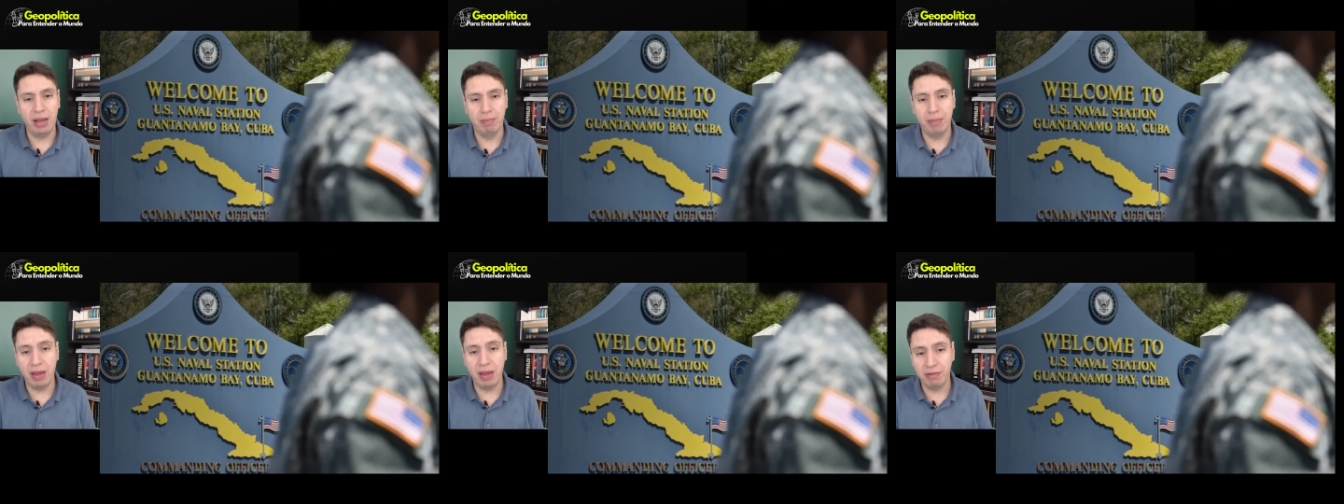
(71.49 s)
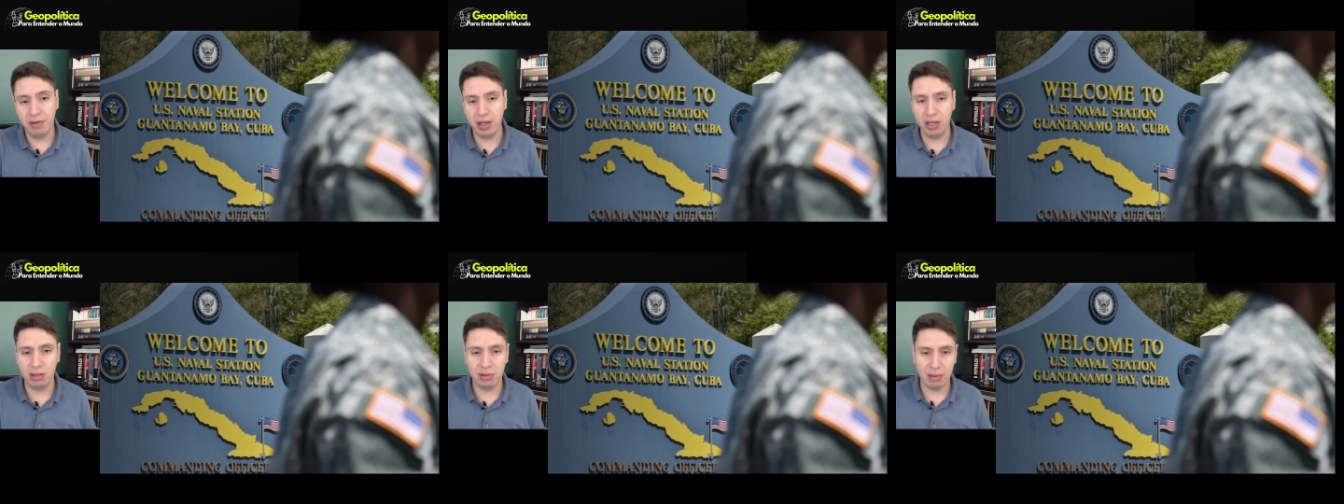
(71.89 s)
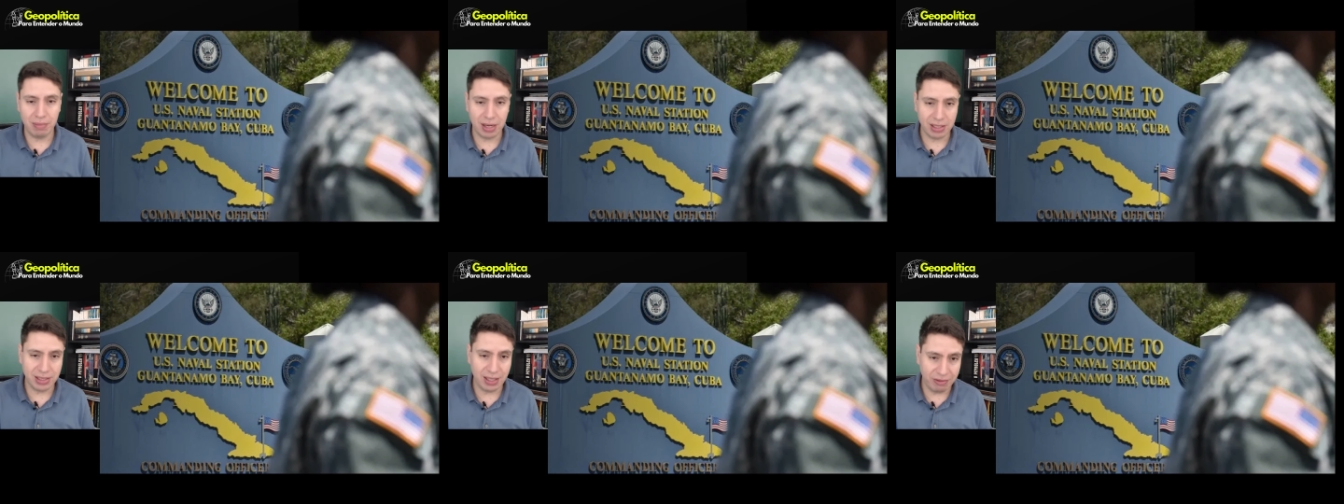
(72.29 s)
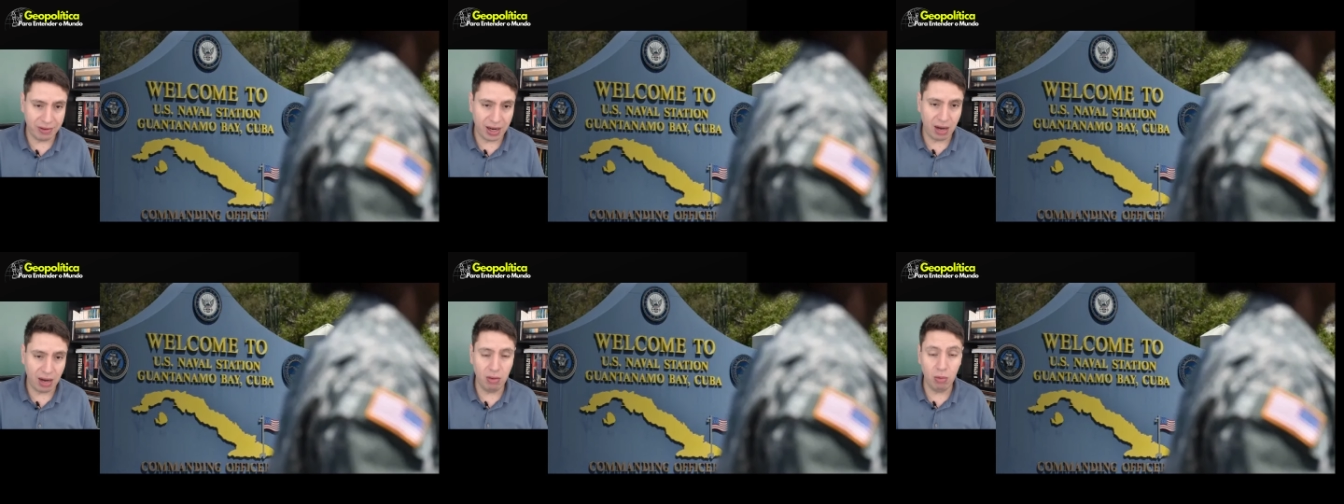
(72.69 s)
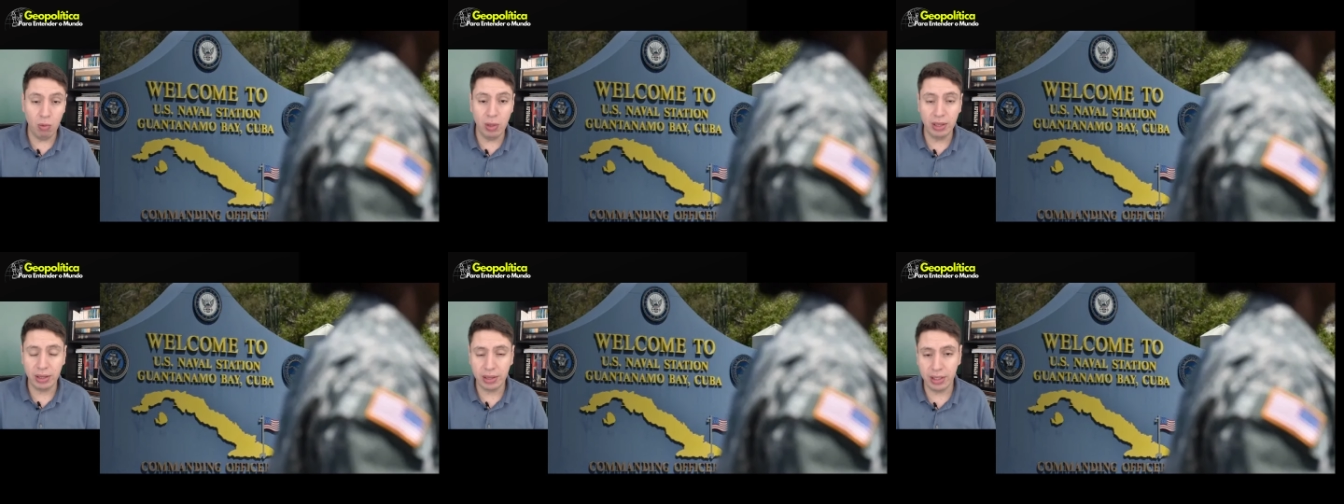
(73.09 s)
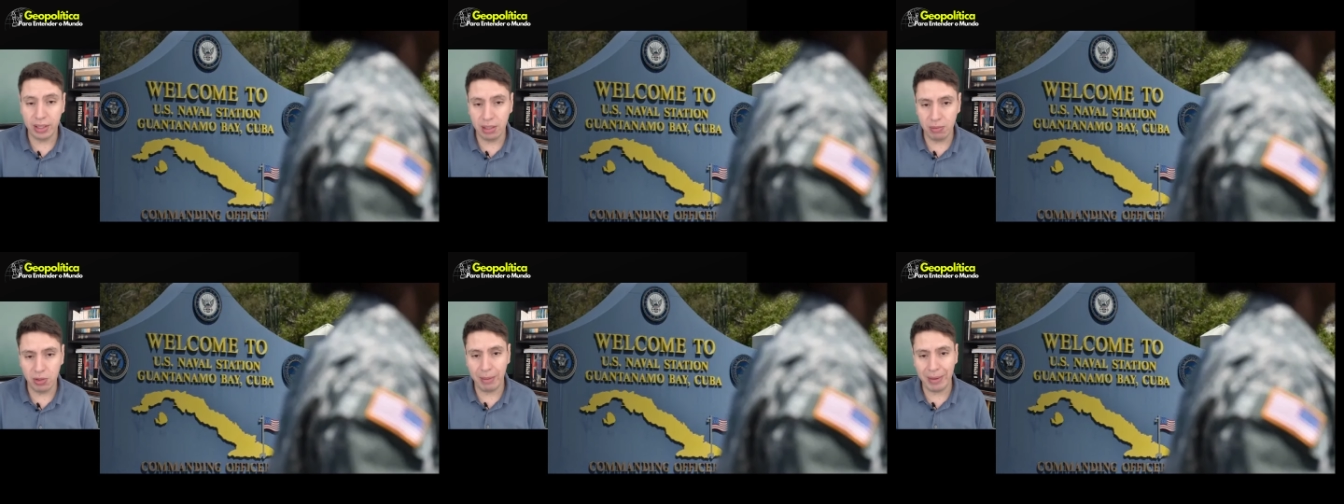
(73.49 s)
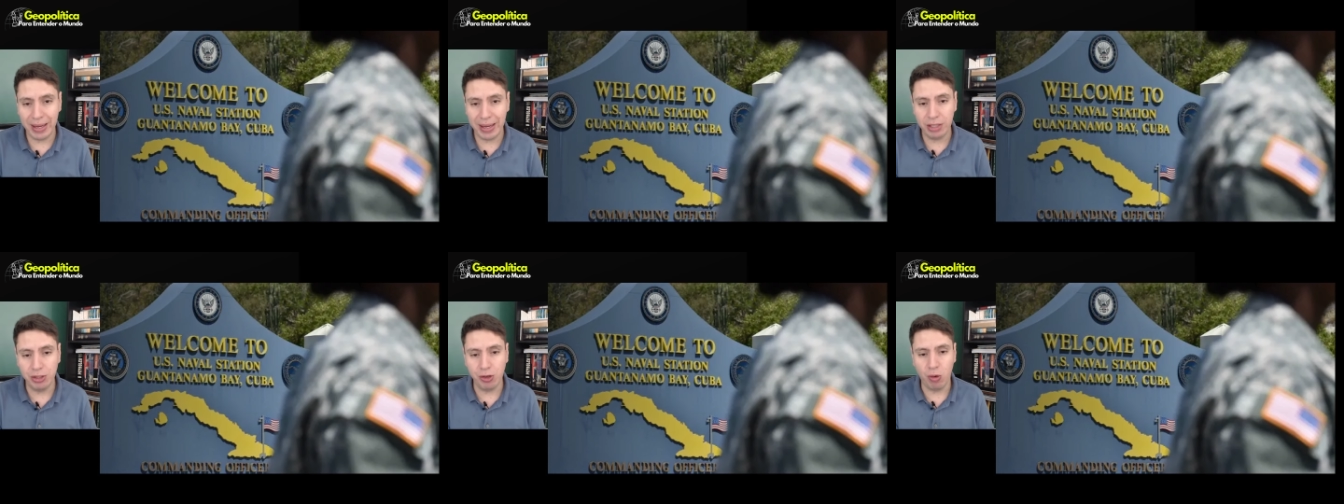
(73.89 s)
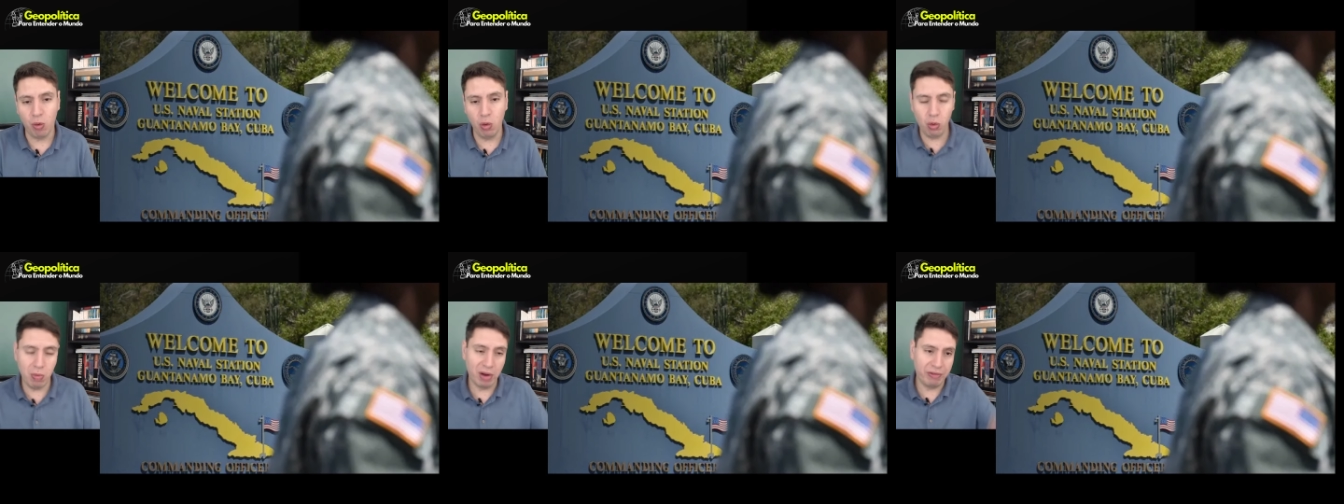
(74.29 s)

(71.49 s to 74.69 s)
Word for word: Bem-vindo à base naval Guantánamo na Baía de Cuba,